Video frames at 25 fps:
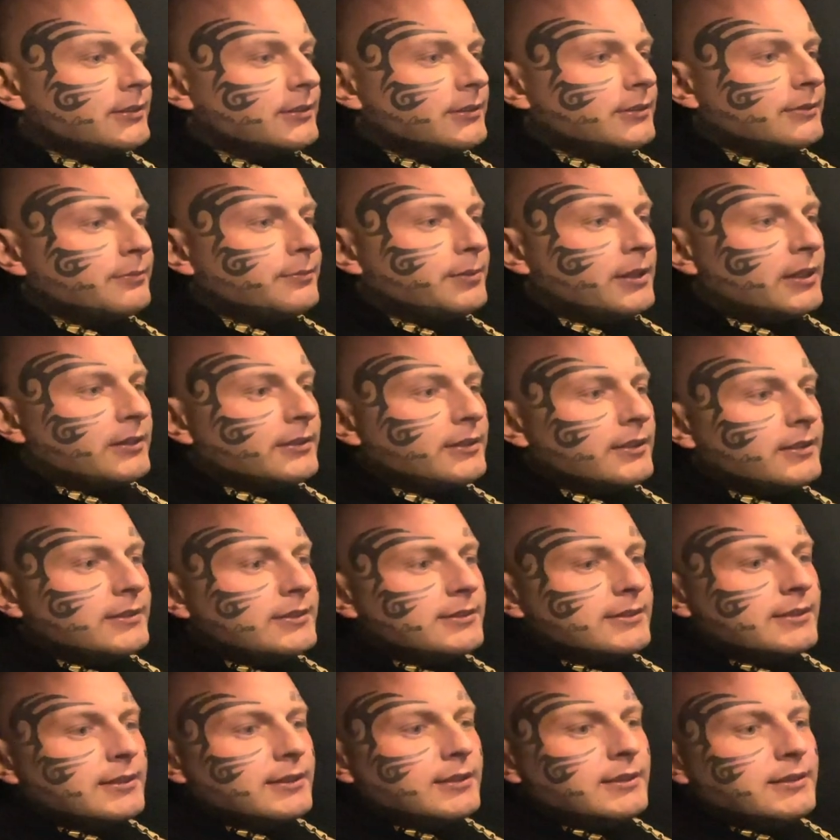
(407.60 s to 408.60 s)
yy, brana
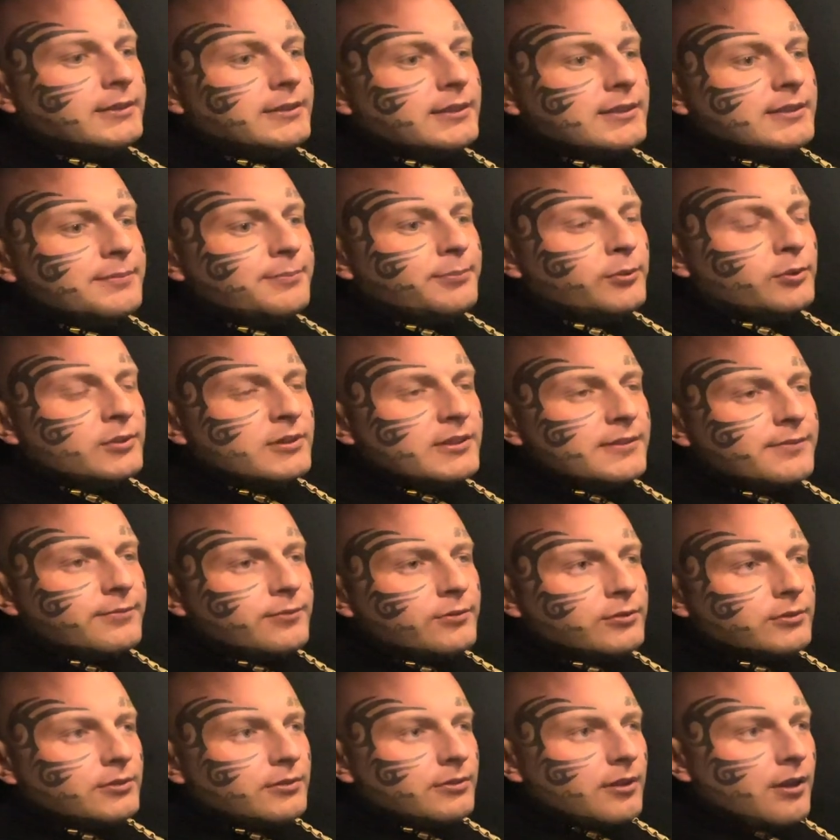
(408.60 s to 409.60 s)
z Elite Sports
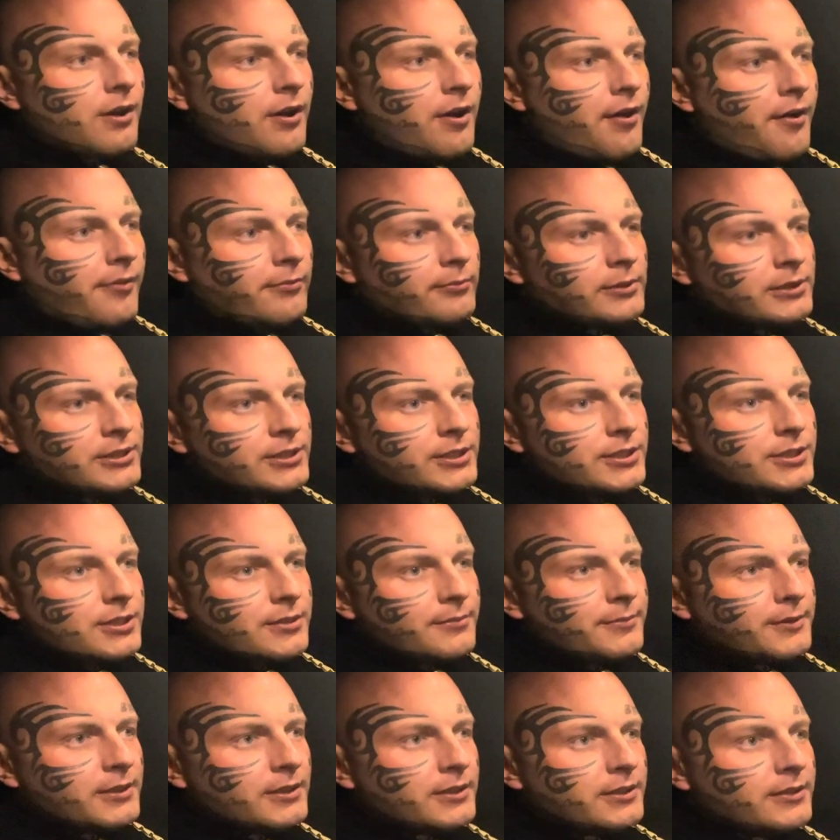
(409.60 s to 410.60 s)
Food. Będziecie
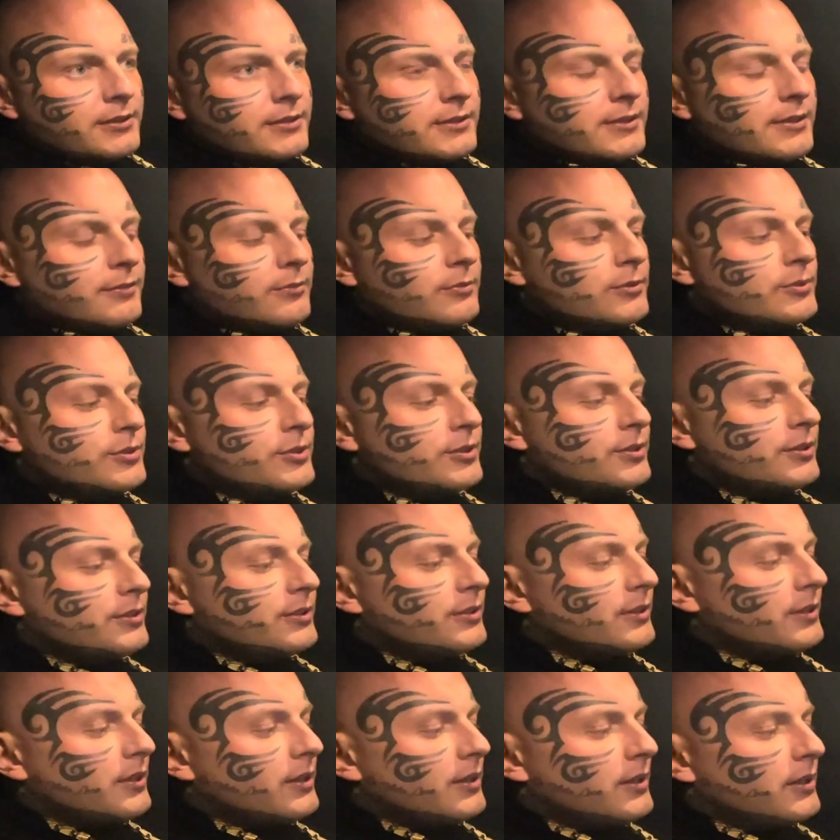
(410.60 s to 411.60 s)
mieli załącznik
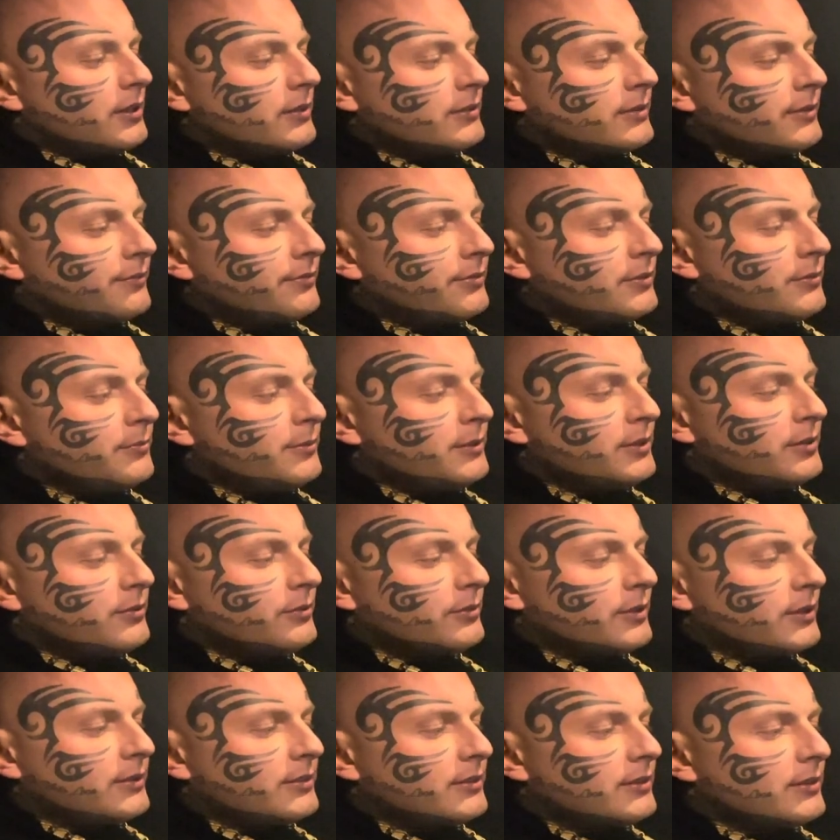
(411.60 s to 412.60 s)
na, na filmiku,
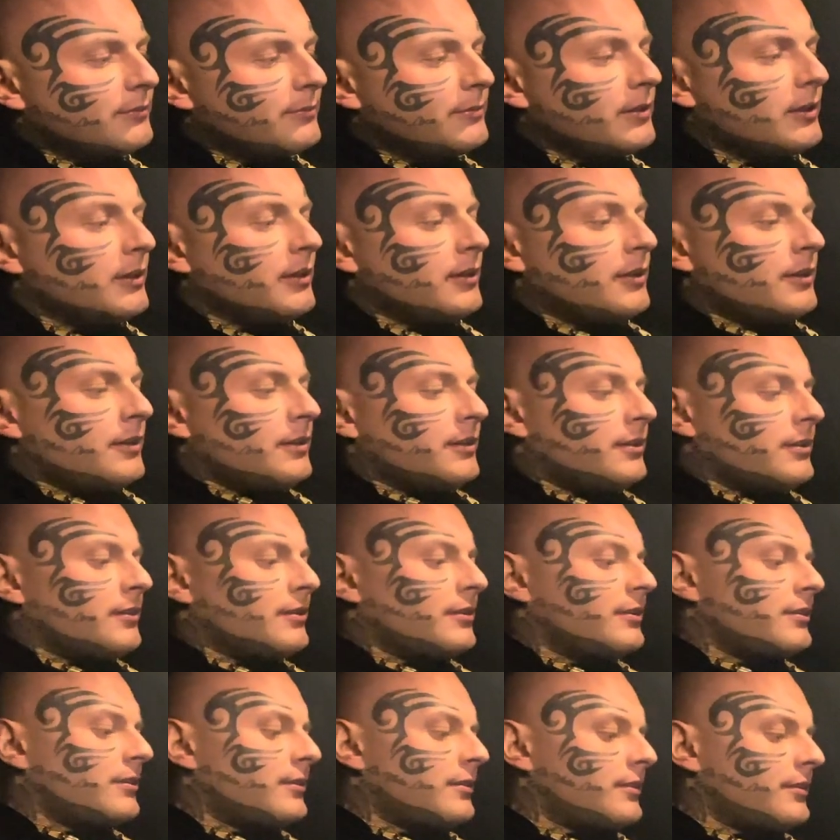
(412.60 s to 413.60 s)
na tym.
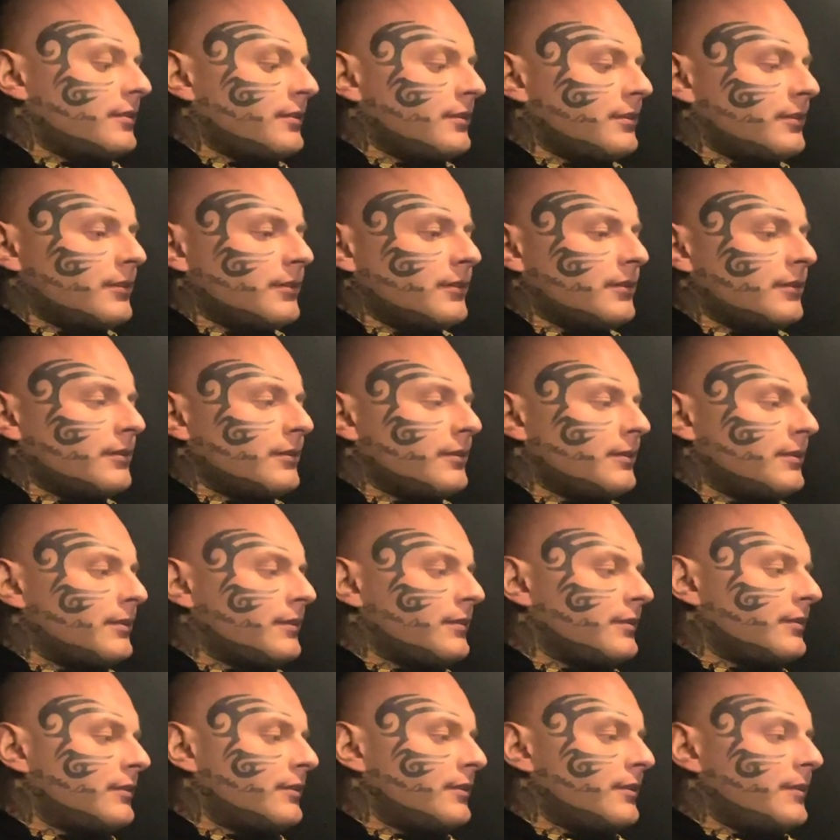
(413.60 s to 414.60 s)

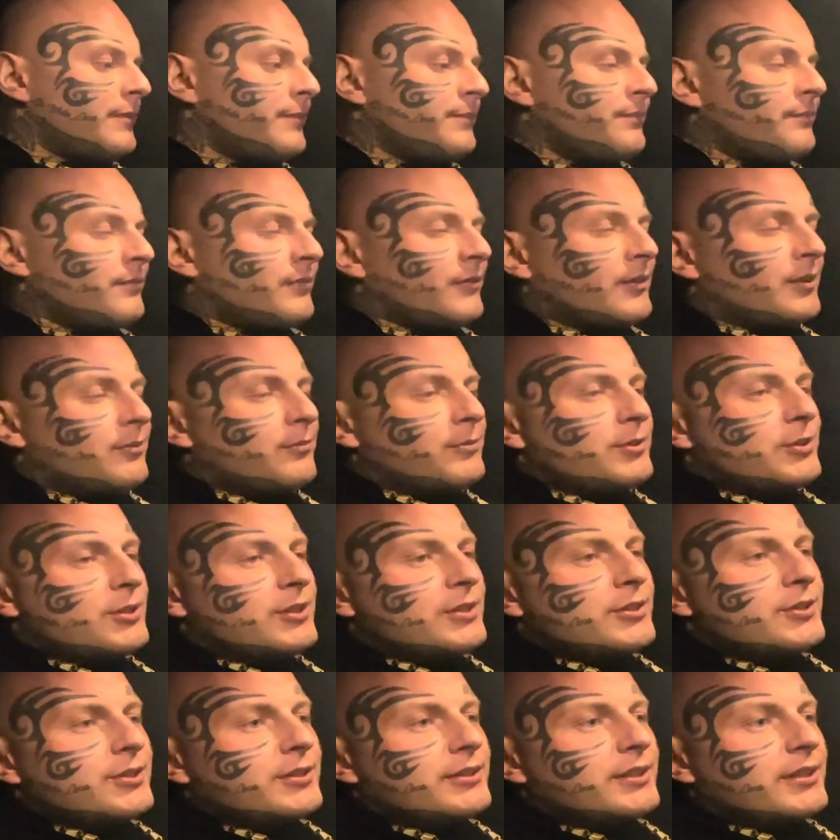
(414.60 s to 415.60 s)
Yy,
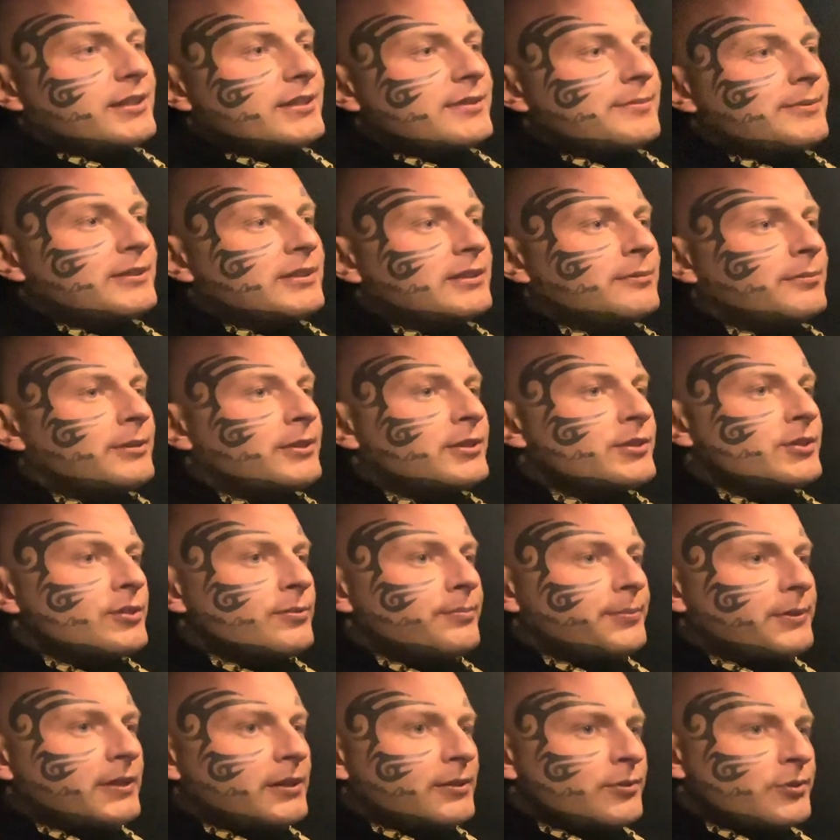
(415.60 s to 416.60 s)
myślę, że teraz będę bardziej
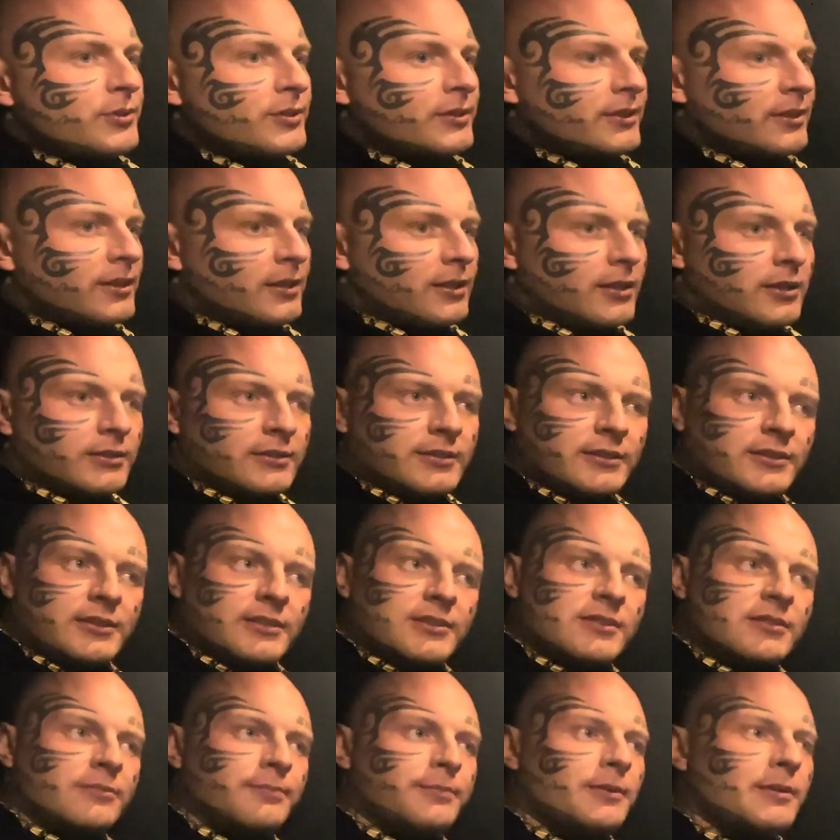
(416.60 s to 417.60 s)
opierał się na takich
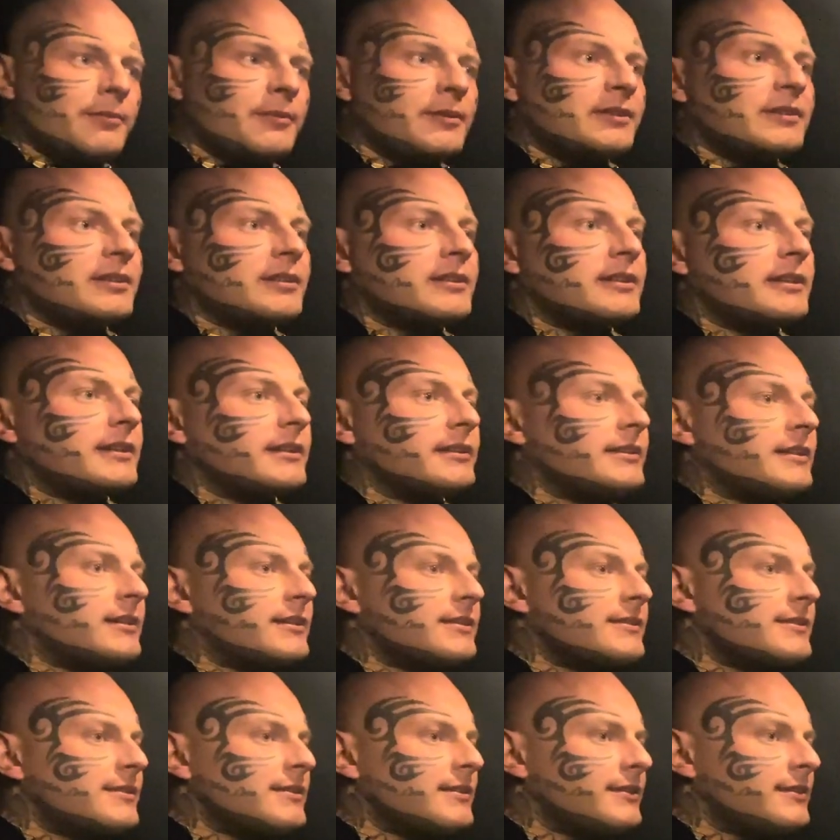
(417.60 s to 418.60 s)
suplementach
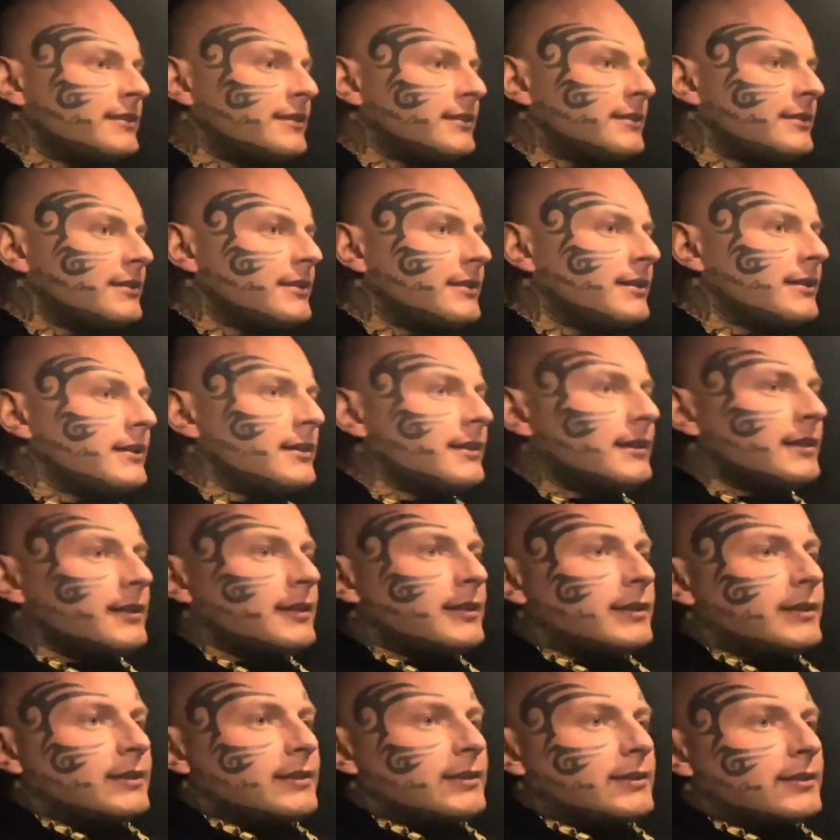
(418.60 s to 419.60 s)
regeneracyjnych, nie?
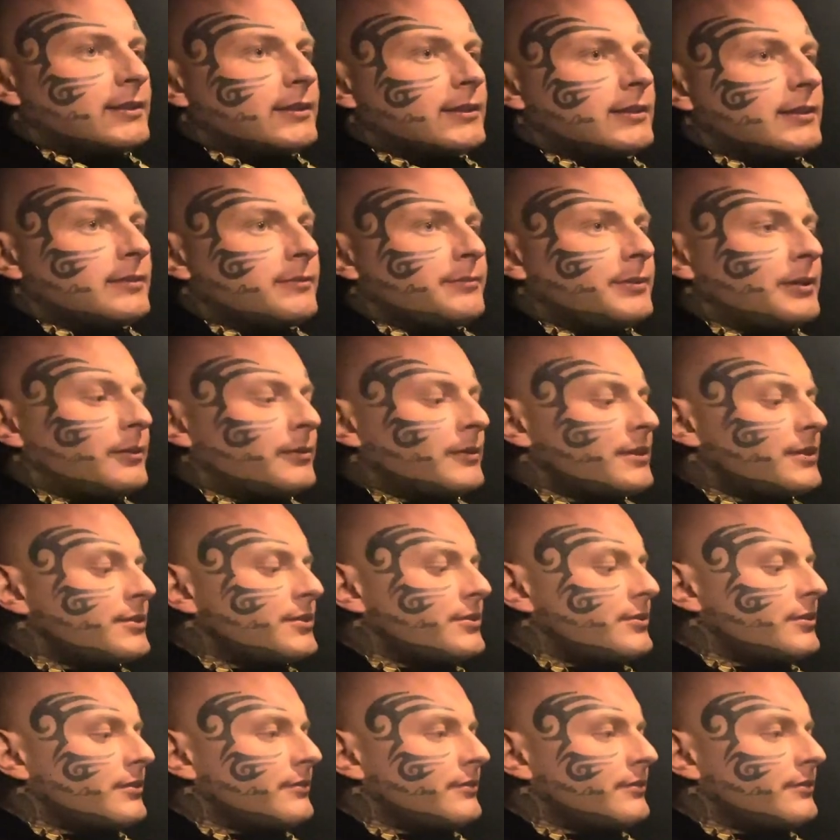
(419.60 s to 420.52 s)
Y, białeczko